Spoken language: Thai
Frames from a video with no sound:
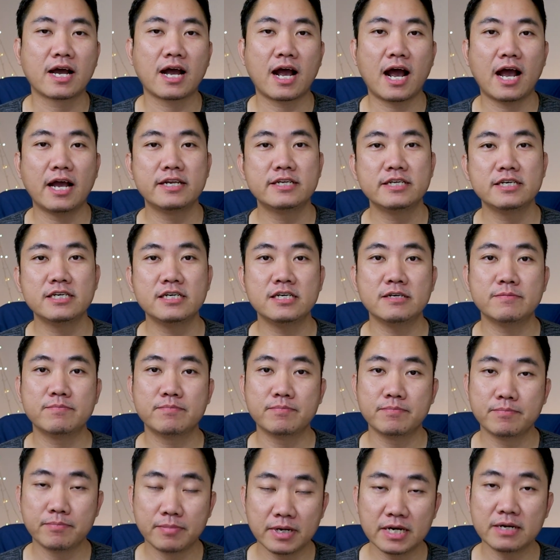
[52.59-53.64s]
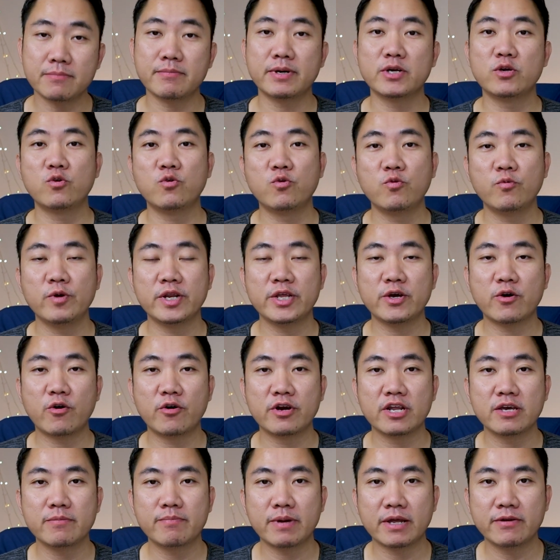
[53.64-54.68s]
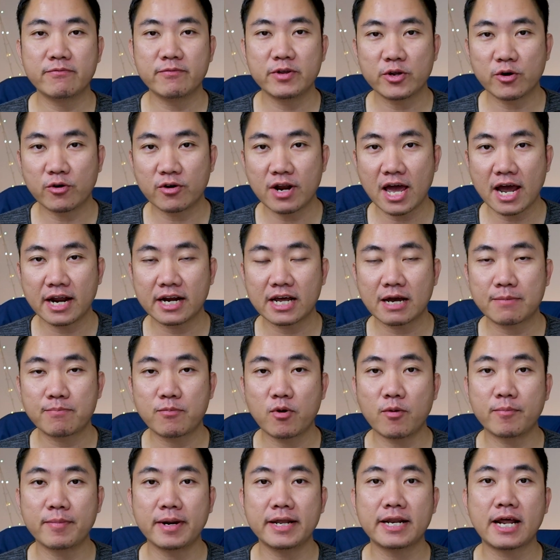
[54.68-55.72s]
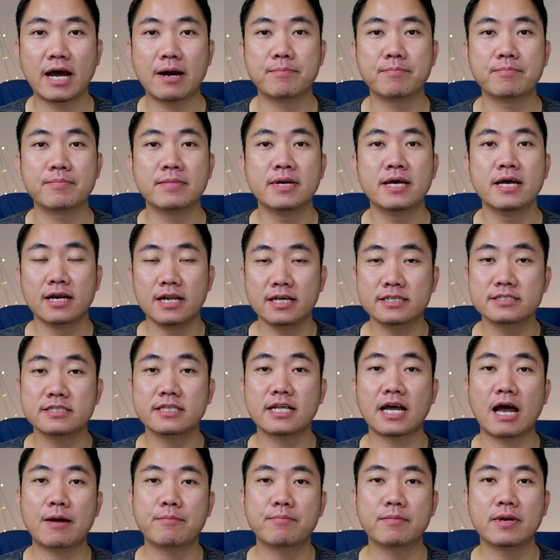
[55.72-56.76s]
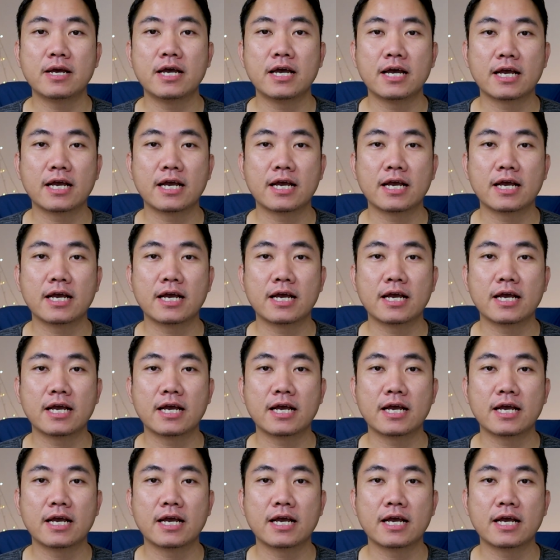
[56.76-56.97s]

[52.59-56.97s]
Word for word: ใครที่เพิ่งมาดูวิดีโอนี้เป็นวิดีโอแรกนะครับ ผมได้ทำลิสต์นะครับ